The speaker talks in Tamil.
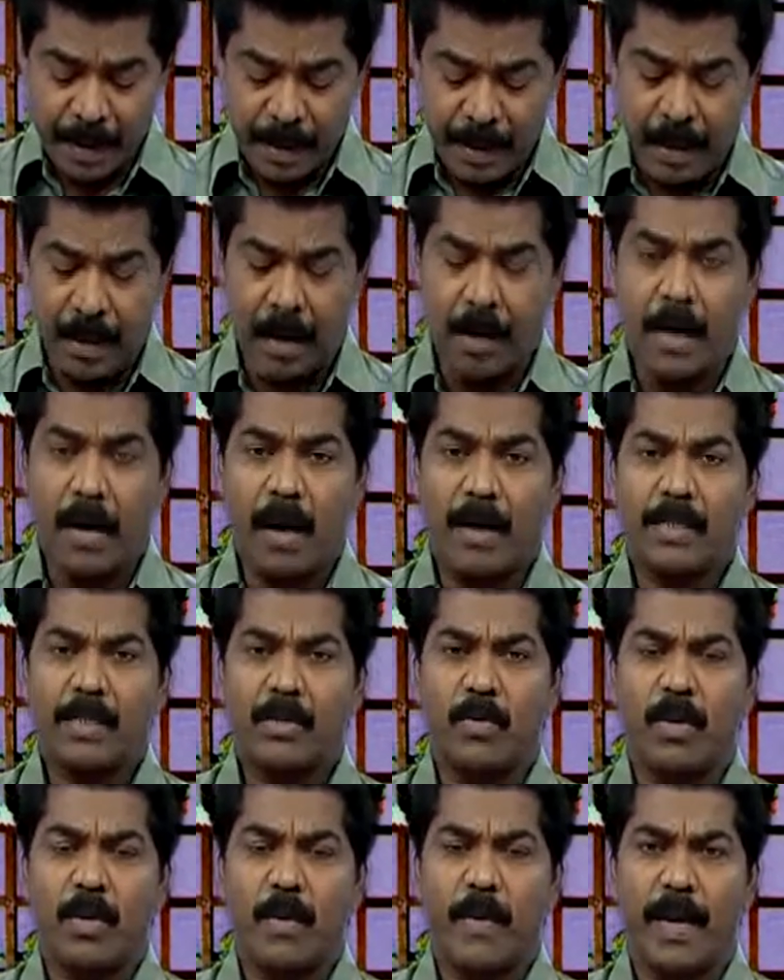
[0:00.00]
இந்த நாளில்
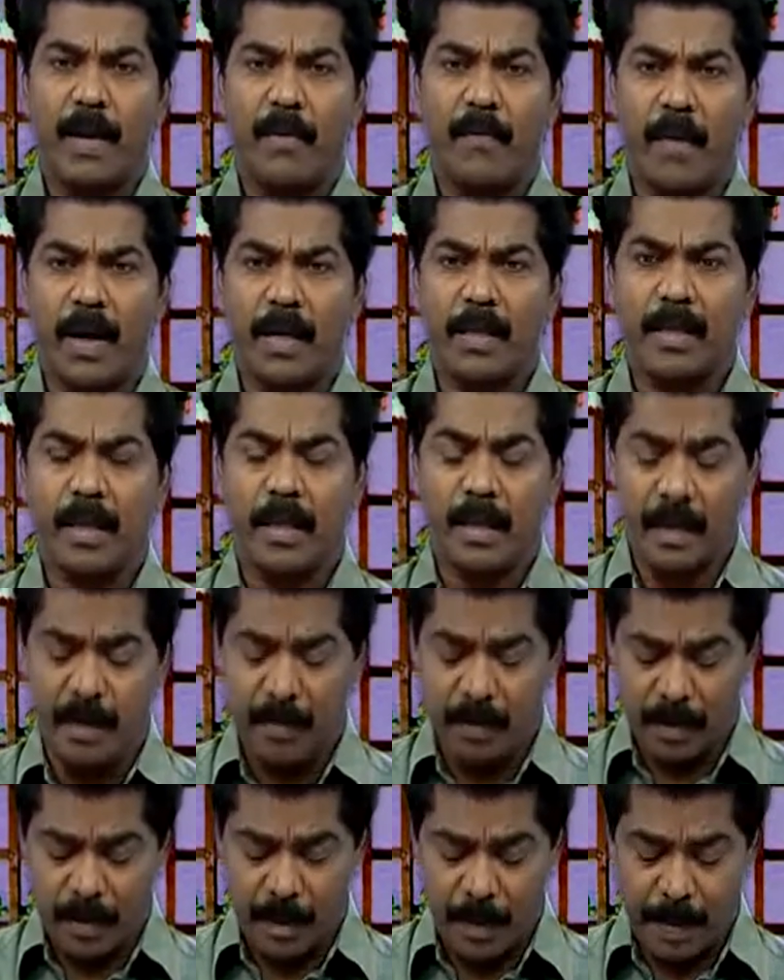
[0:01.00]
ஆசீர்வாதமான வார்த்தைகளை
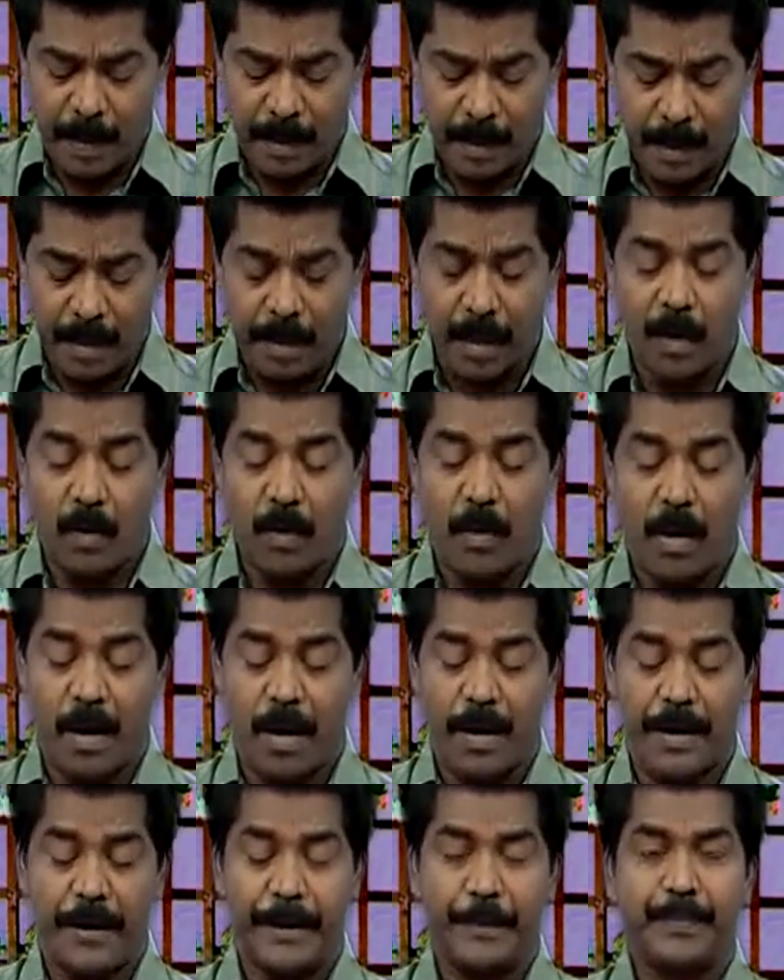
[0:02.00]
தேவன் தாமே
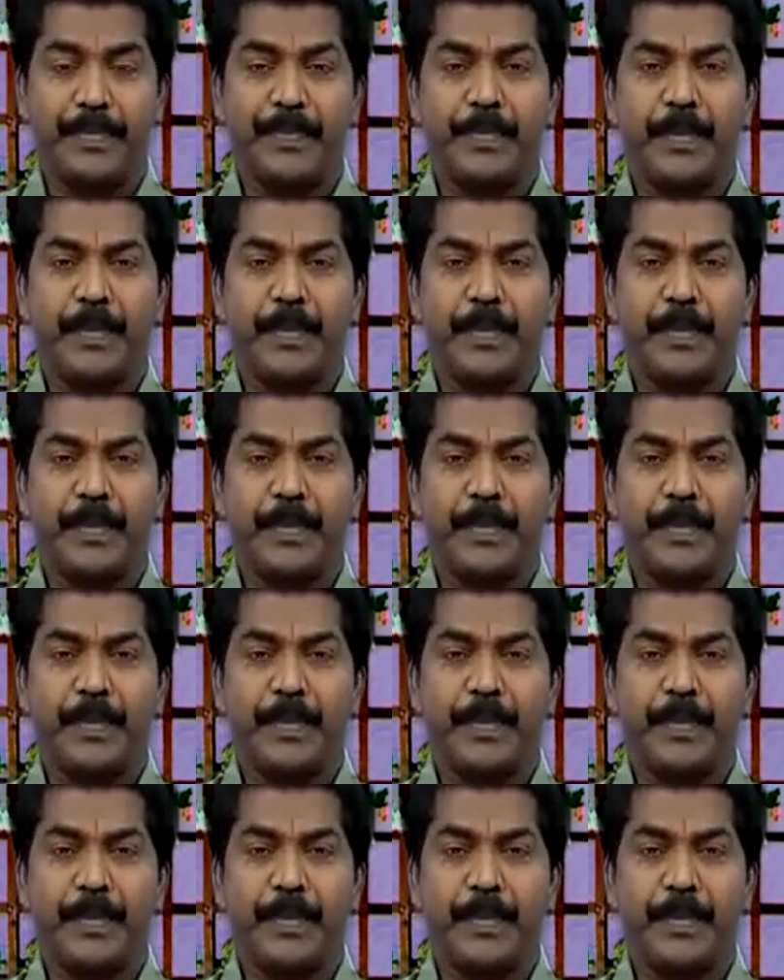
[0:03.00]
தந்தருள்வாராக